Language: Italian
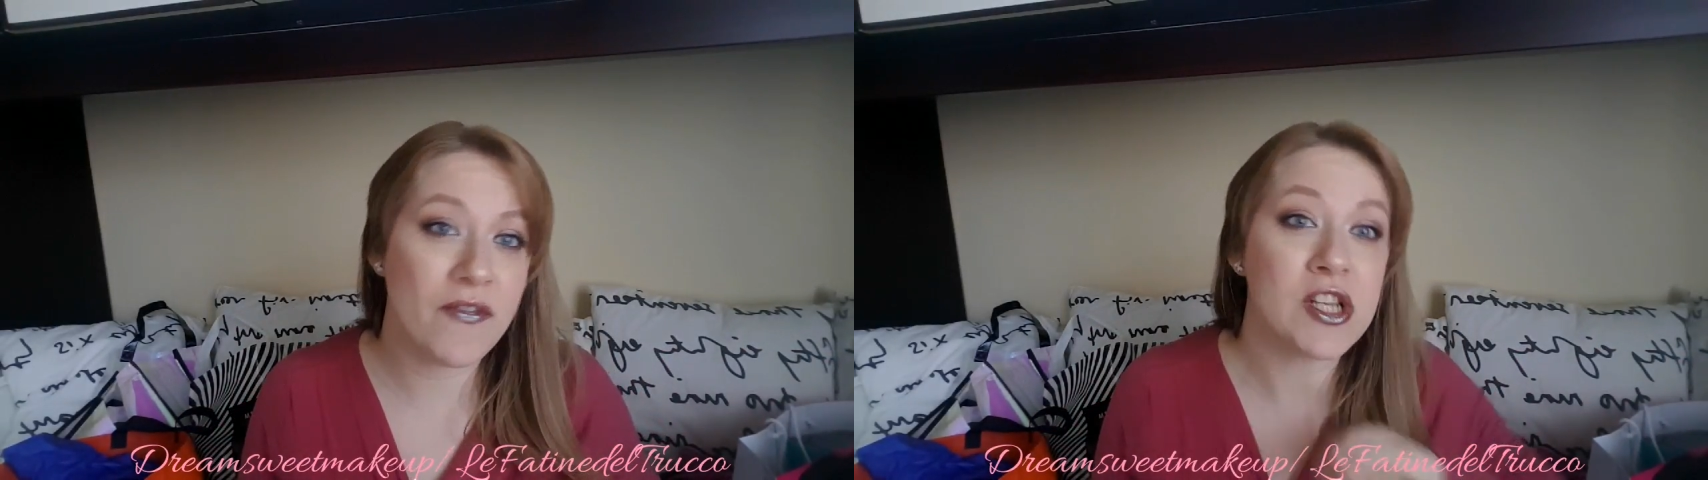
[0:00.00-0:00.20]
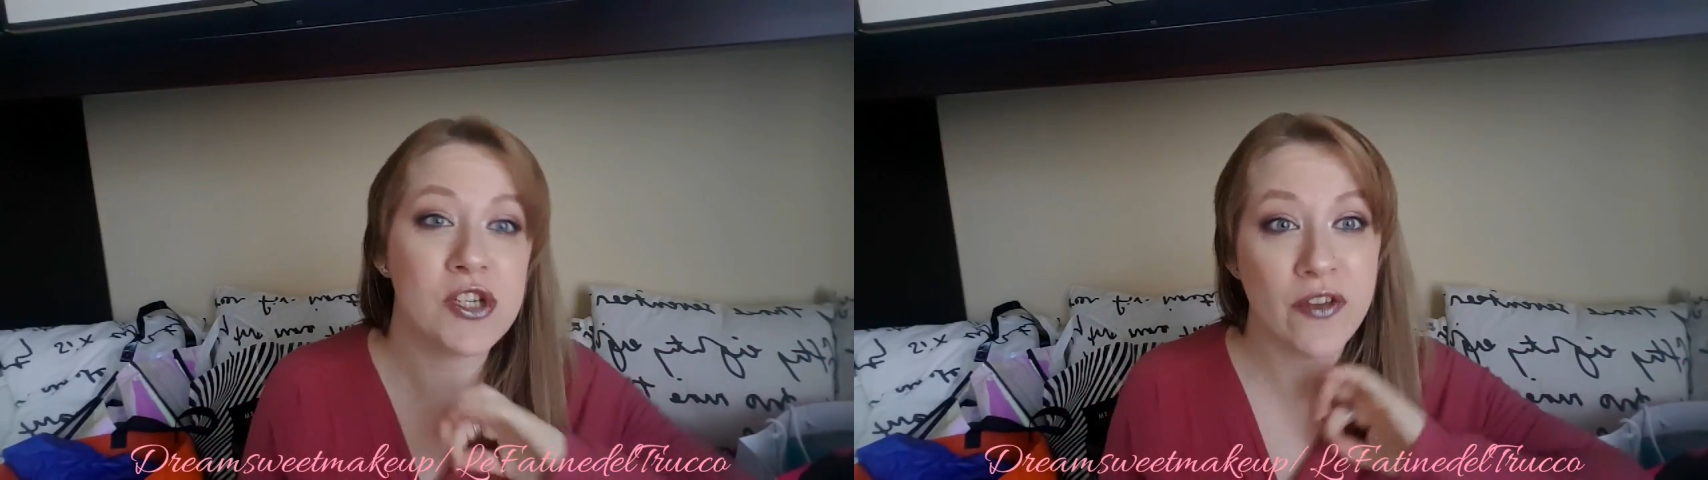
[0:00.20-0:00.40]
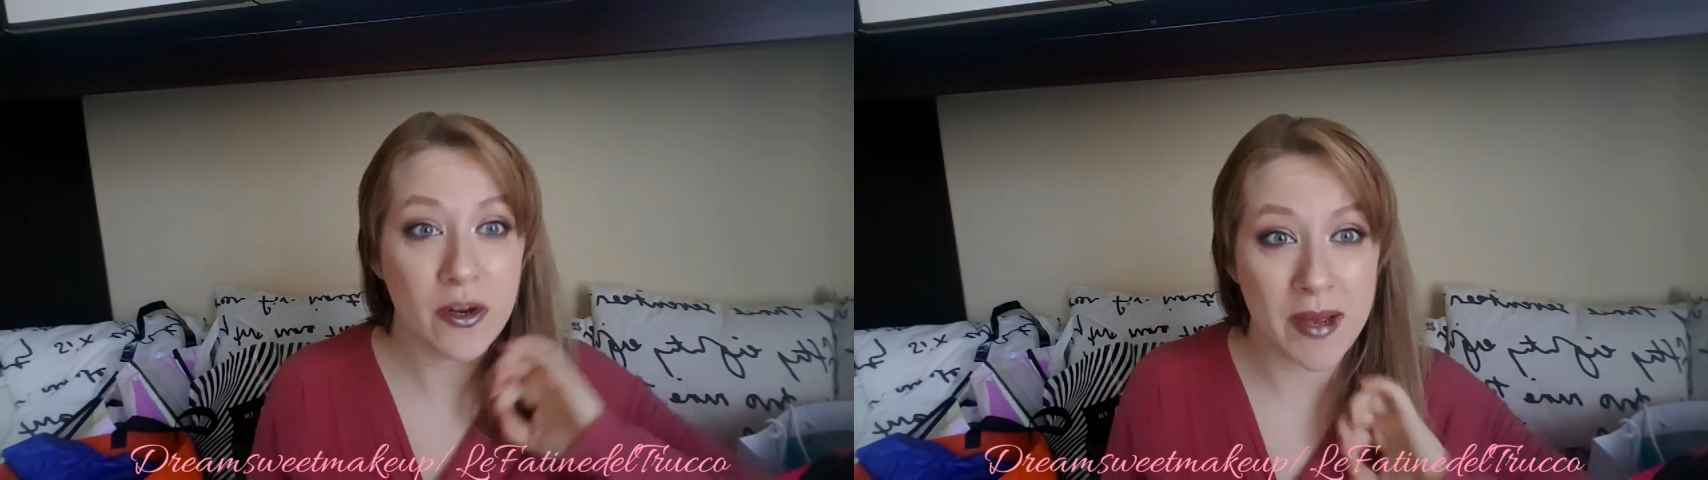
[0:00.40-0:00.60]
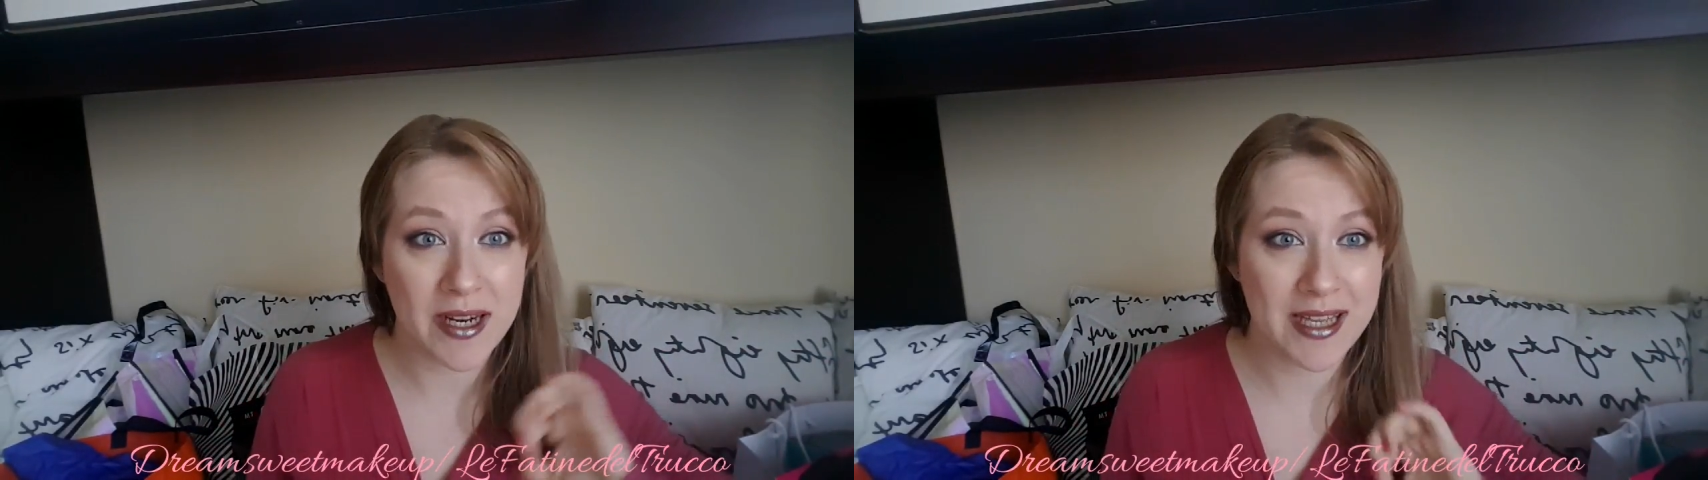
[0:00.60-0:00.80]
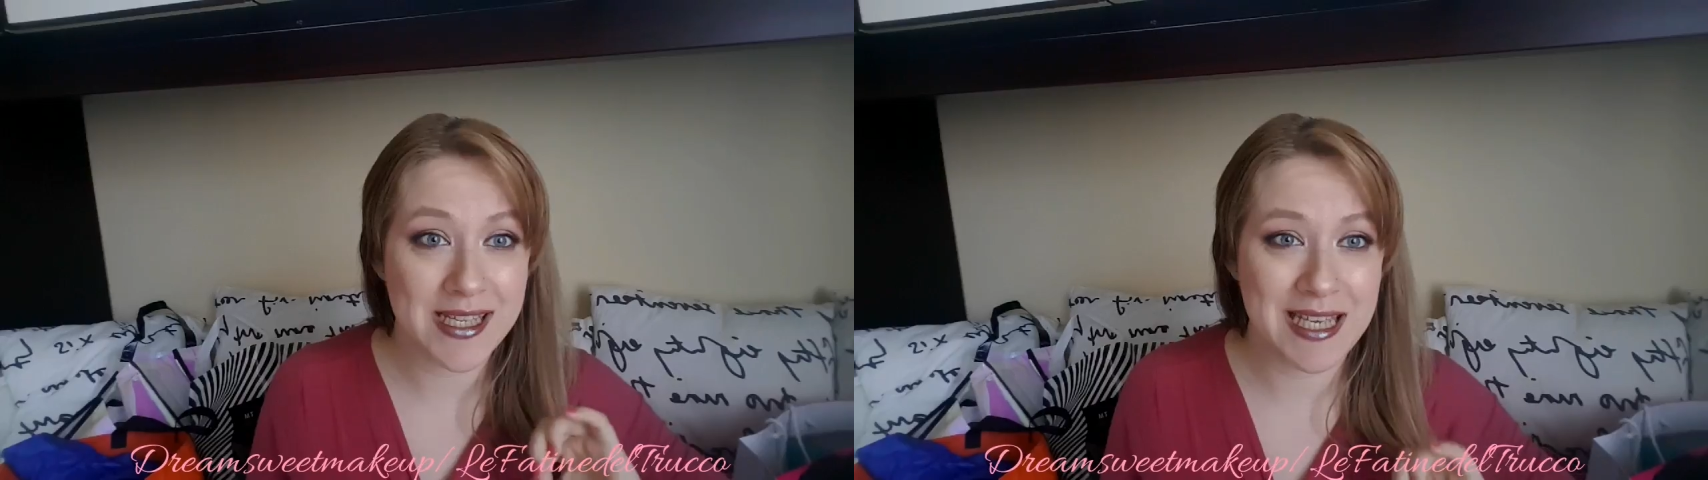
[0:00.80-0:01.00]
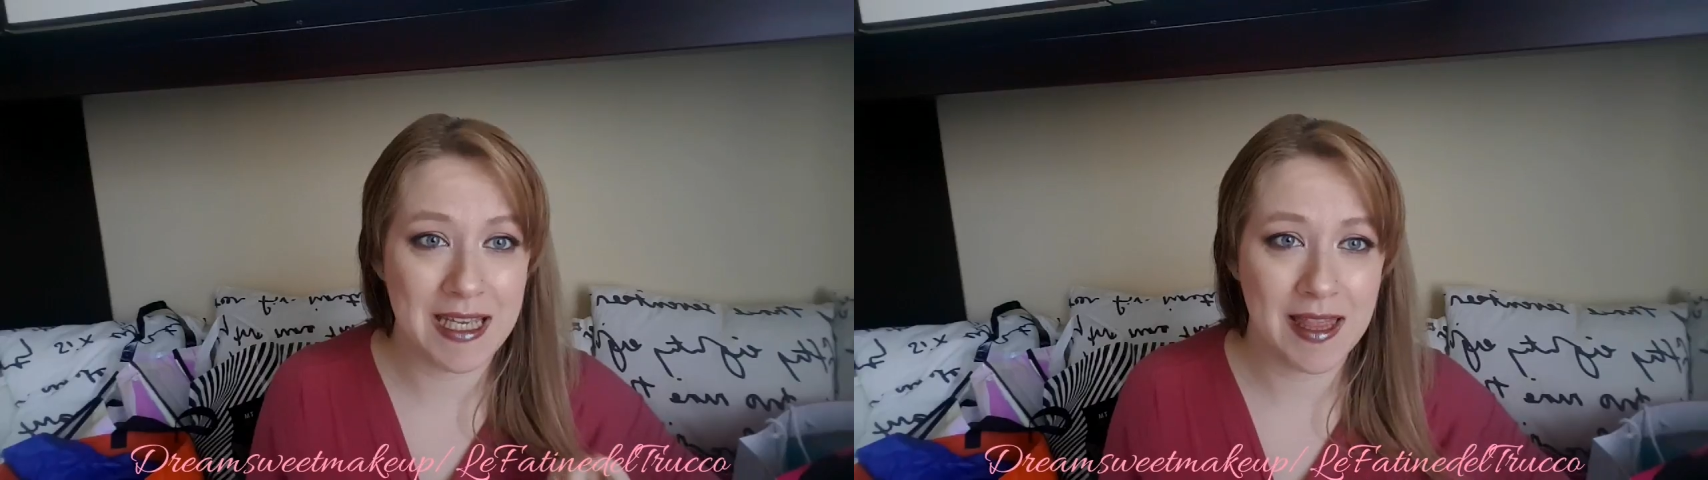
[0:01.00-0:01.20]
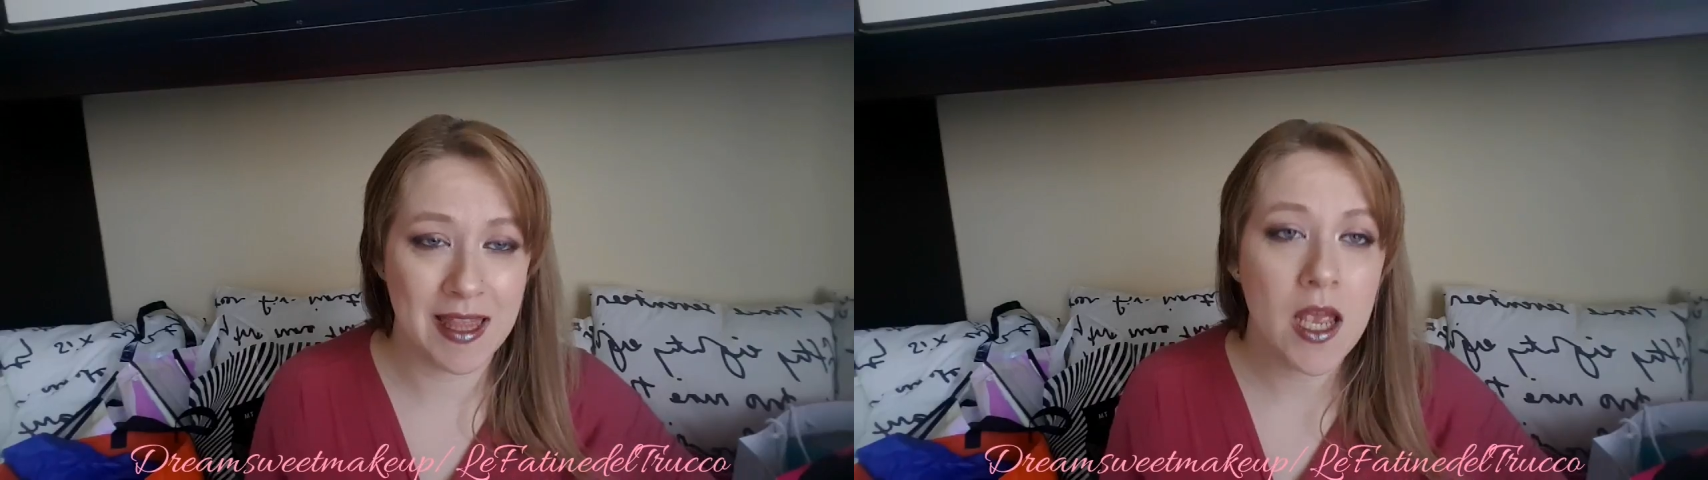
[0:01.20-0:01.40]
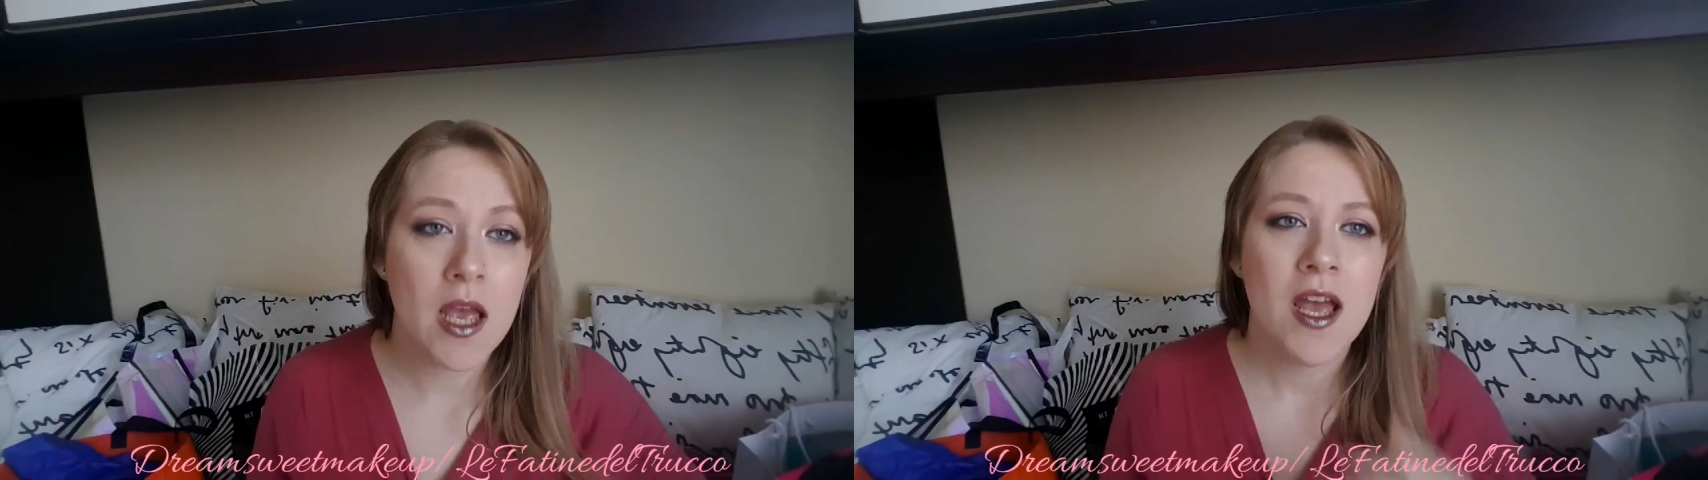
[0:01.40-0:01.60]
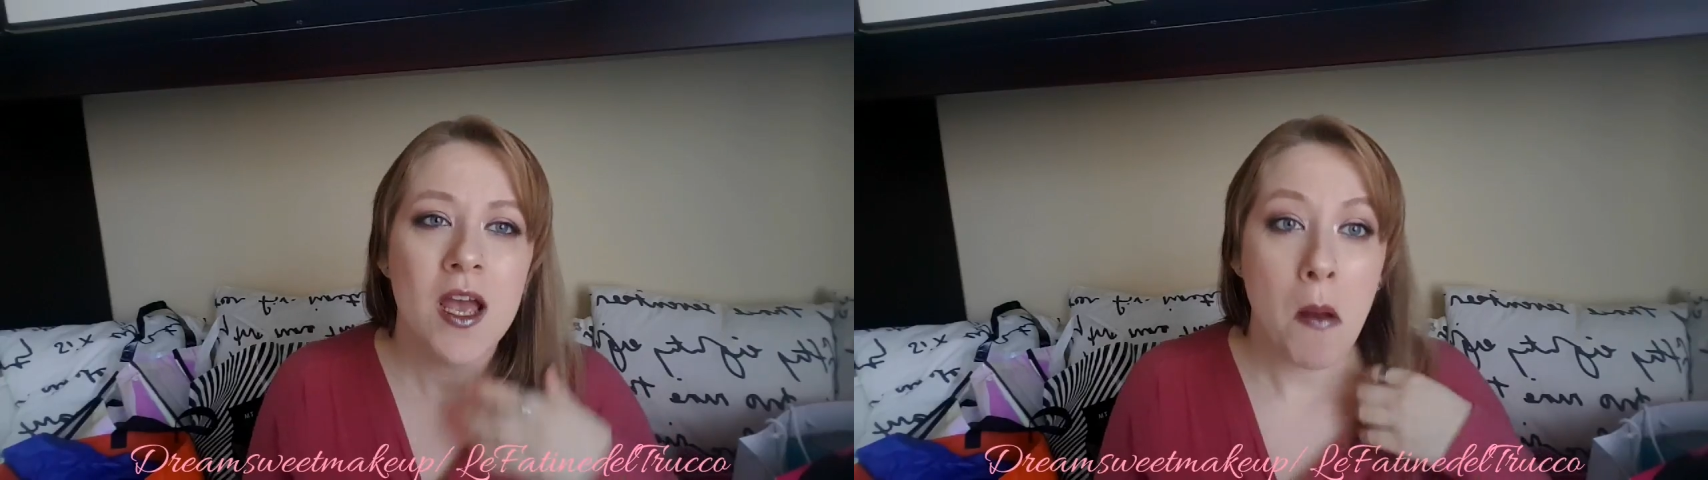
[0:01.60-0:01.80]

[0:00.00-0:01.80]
da farci firmare da Cindy